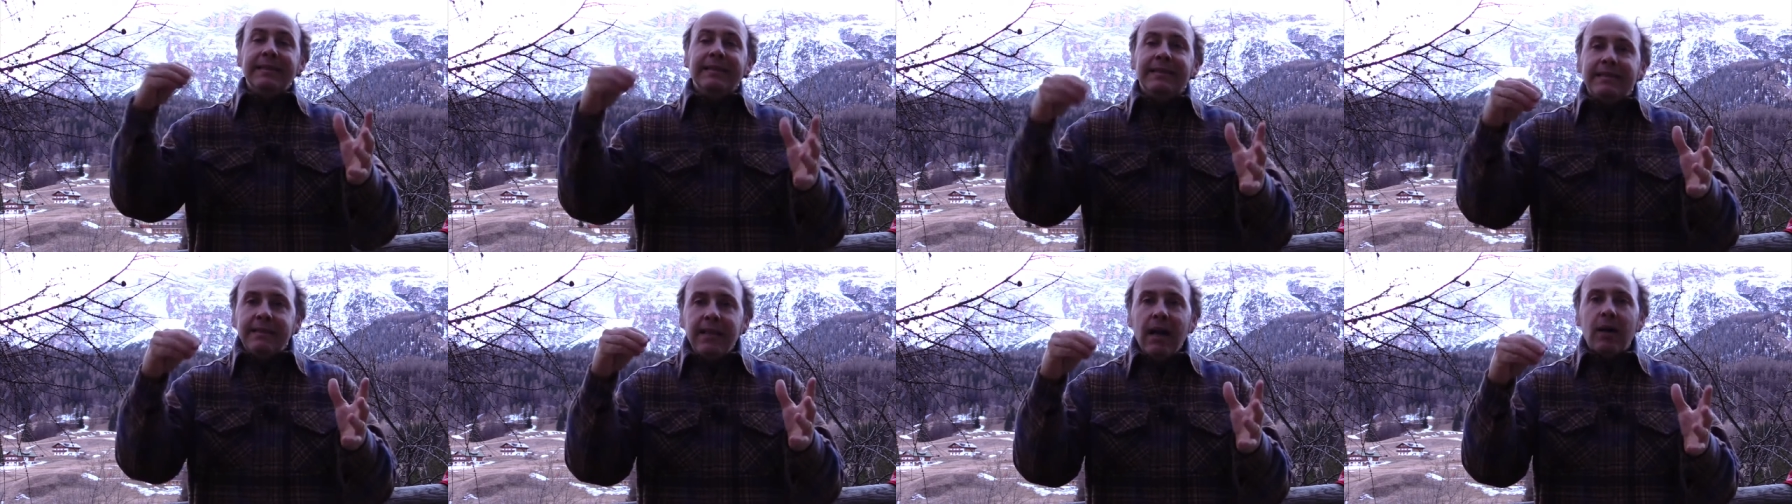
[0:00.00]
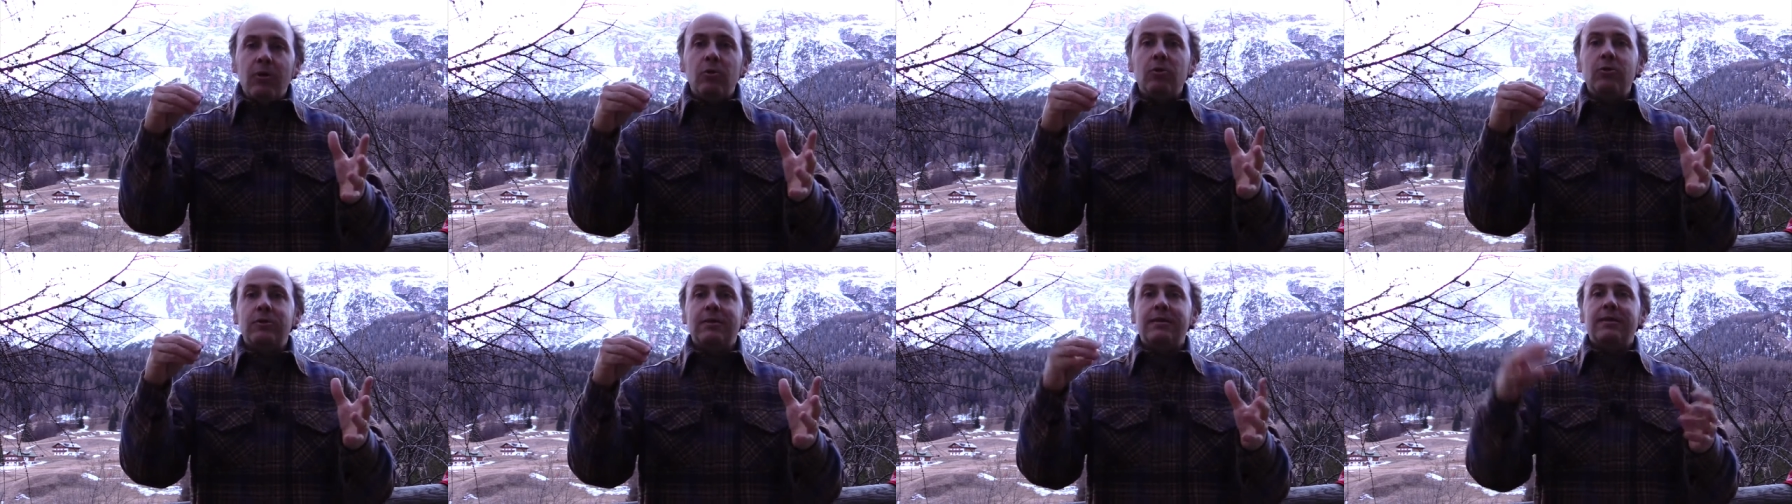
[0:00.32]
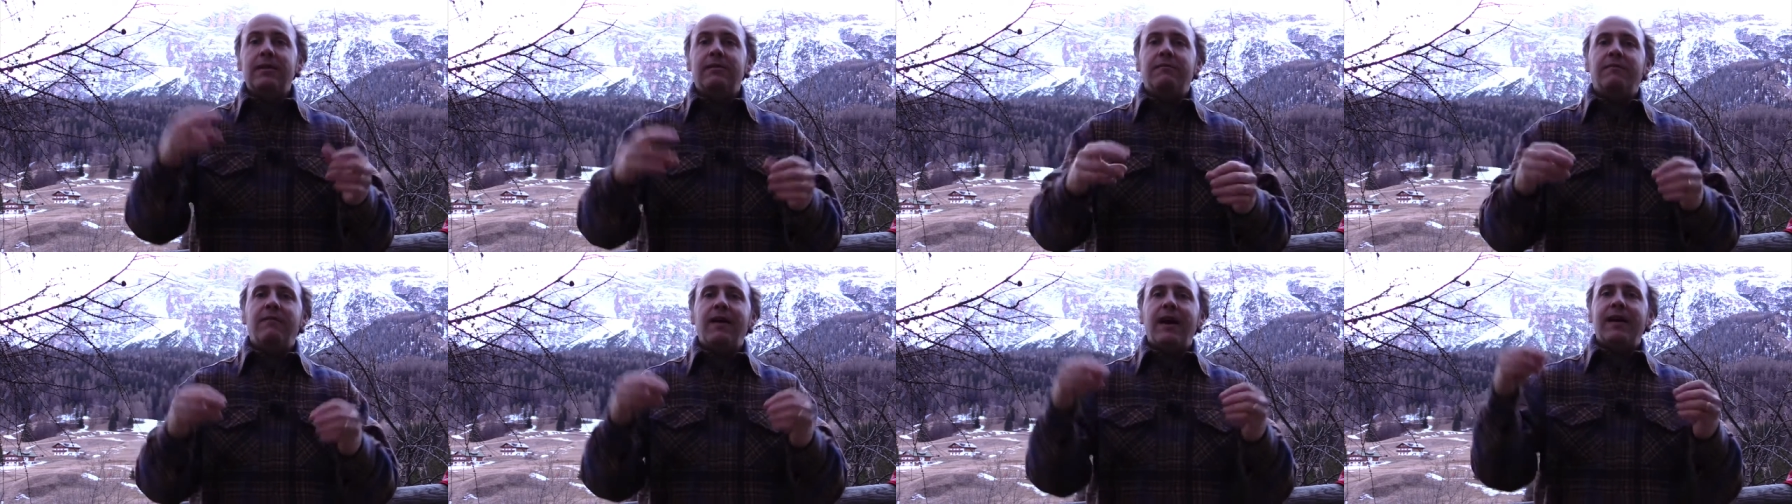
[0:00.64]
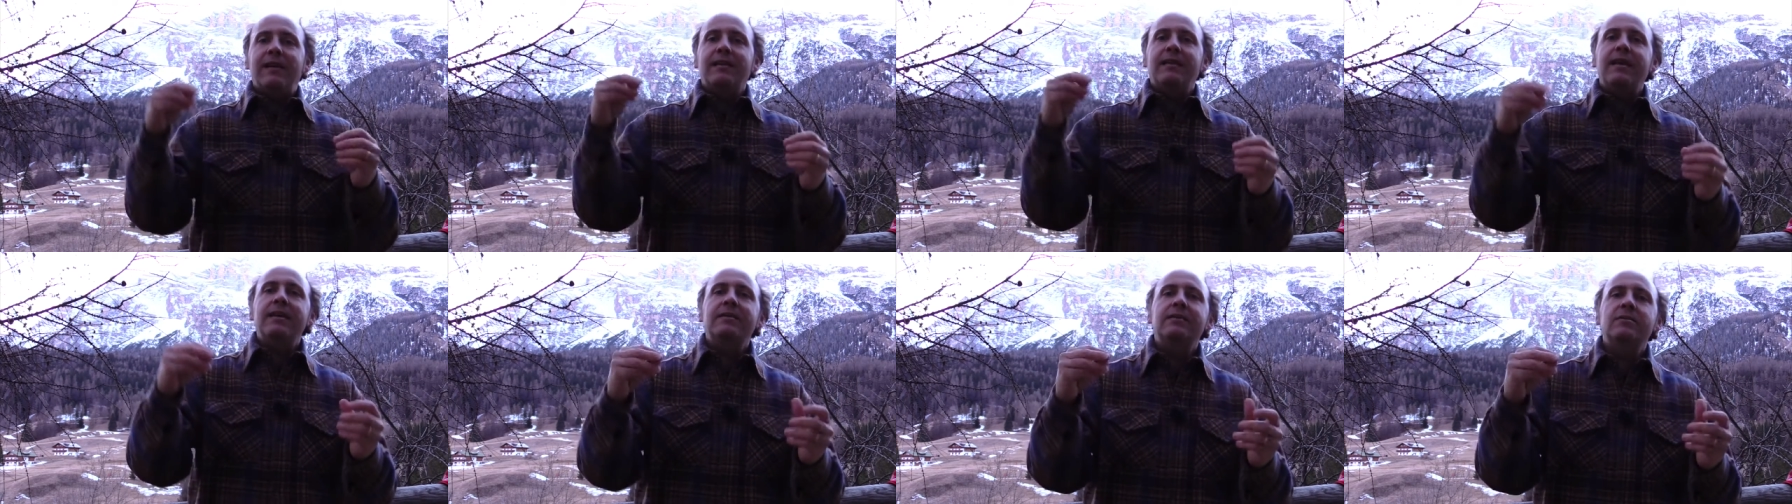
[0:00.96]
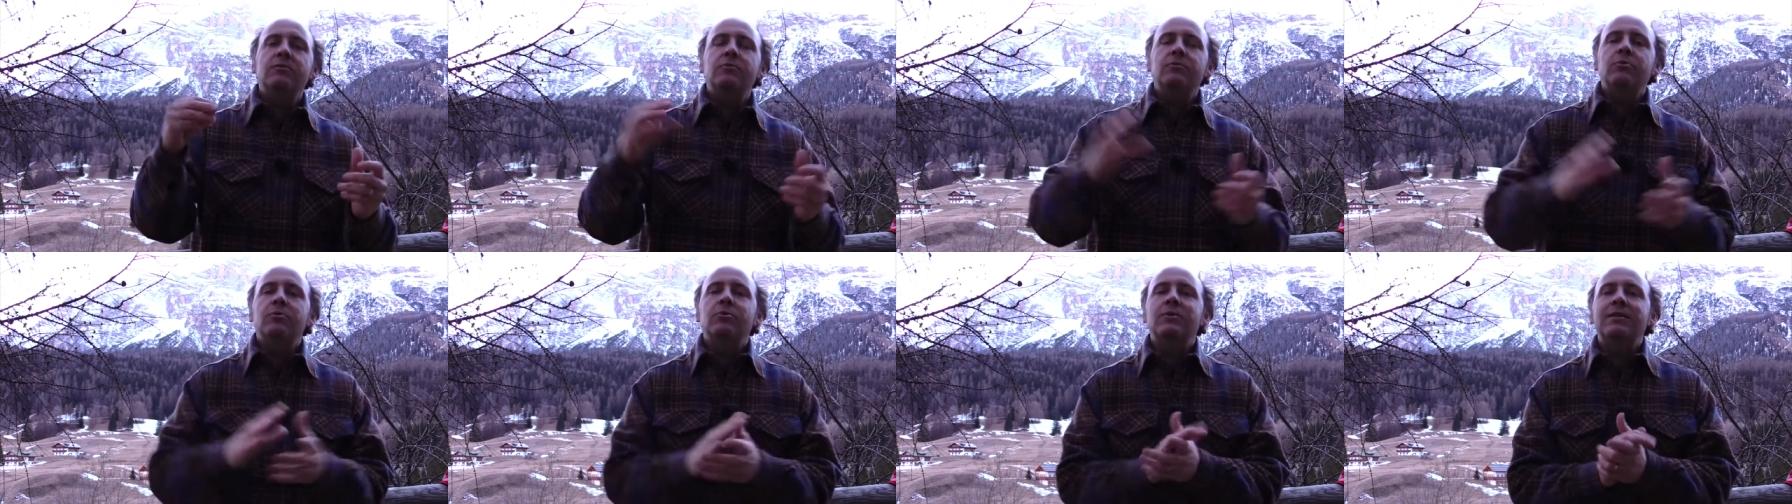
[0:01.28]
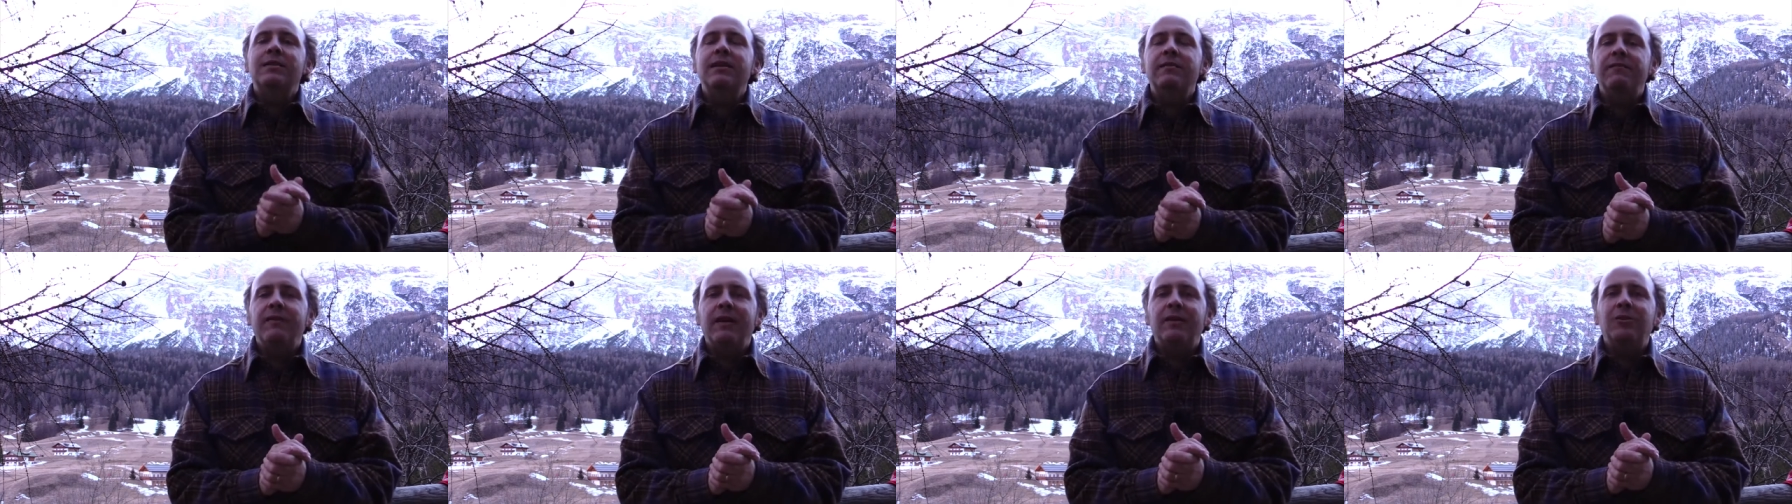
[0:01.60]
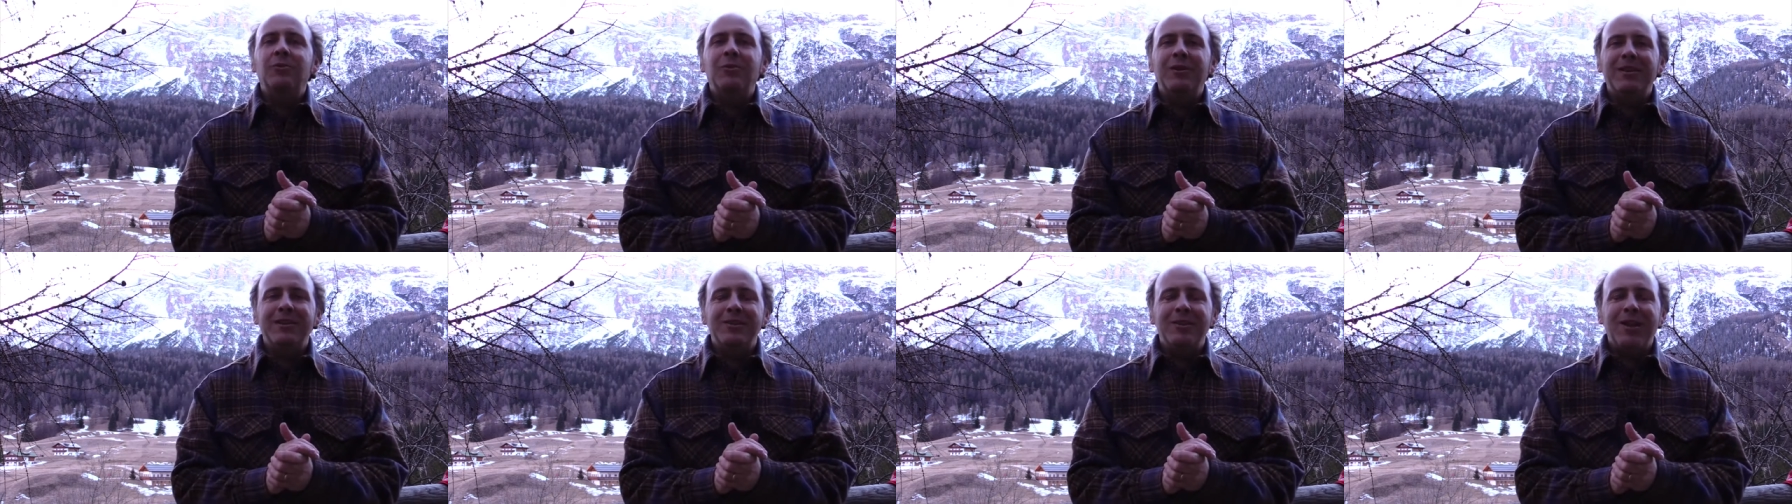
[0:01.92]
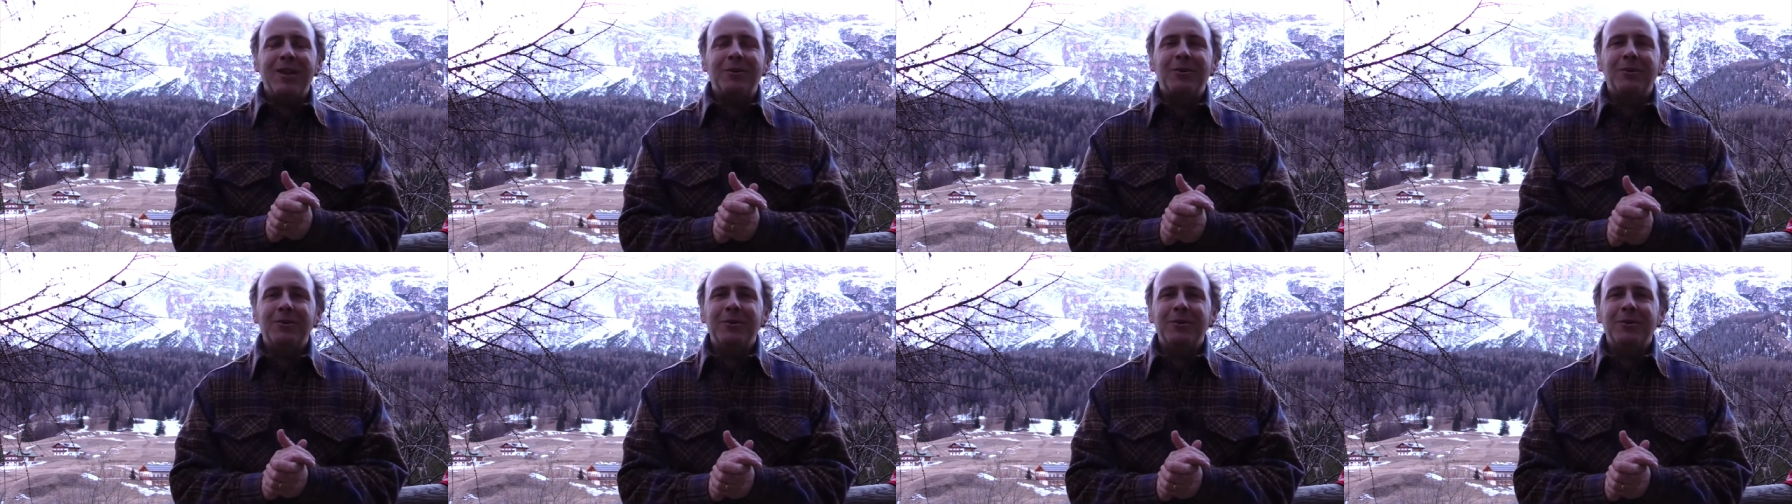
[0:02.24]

da osservare, da essere un osservatore di ciò,